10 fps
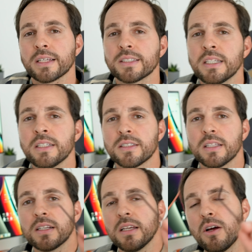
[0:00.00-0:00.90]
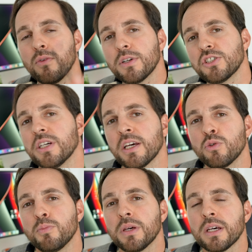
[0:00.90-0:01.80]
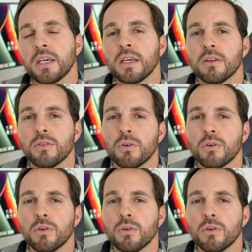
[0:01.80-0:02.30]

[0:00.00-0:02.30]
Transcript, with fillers: RC, cette clé-là, en fait, je l'ai récupérée euh,